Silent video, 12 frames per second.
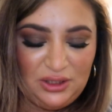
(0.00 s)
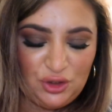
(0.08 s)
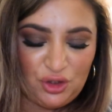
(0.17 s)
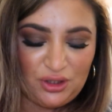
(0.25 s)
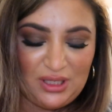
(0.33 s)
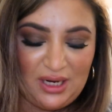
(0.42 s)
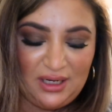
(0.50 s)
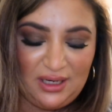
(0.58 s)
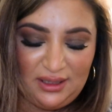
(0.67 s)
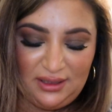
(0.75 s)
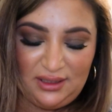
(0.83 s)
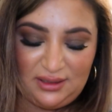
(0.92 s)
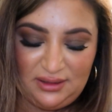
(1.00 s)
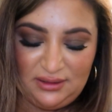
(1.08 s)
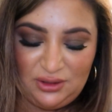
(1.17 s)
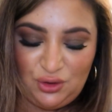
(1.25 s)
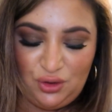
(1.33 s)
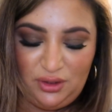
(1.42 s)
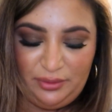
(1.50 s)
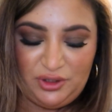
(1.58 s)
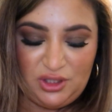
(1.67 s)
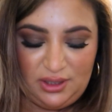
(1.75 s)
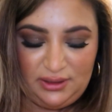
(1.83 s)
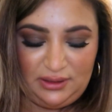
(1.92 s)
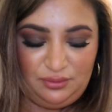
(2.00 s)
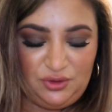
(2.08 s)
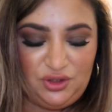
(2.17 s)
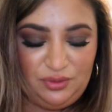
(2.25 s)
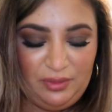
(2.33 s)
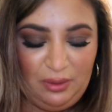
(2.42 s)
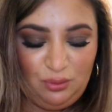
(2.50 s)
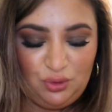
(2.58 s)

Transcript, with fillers: Tişörtlerle alakalı şöyle bir şey anlatmıştım.